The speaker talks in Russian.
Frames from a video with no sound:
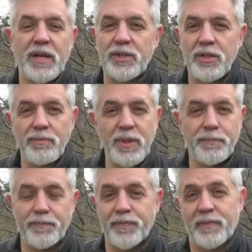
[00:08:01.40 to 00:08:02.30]
должны быть
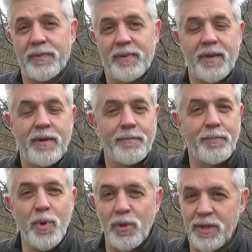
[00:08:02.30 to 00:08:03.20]

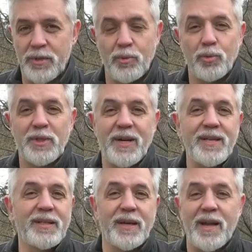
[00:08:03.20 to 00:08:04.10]
полностью
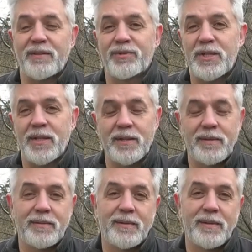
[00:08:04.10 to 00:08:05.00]
устранены от всех
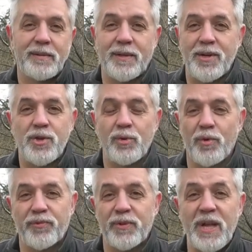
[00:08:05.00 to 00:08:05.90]

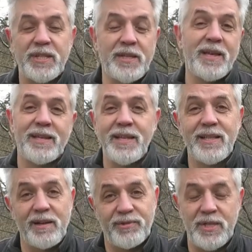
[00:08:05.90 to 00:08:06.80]
рычагов власти и
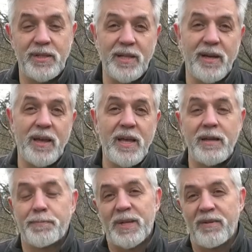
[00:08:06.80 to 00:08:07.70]
навсегда.
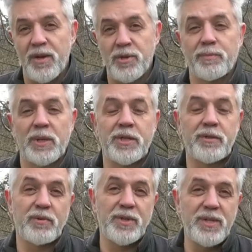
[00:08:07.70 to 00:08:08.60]
И подавляющее
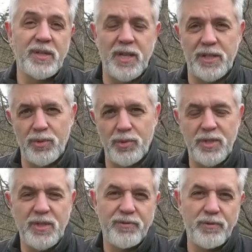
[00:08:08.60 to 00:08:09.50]
большинство из них должно
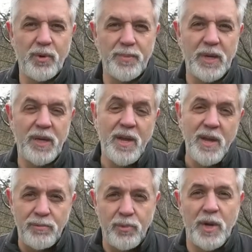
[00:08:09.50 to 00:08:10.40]
сидеть в тюрьме.
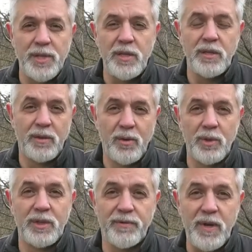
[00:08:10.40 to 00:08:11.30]
Ну, одни
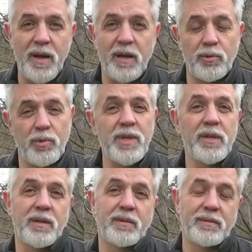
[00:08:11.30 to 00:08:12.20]
год-два, а
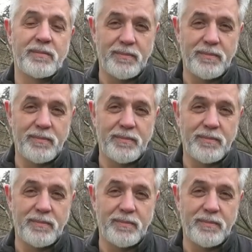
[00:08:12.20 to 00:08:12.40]
другие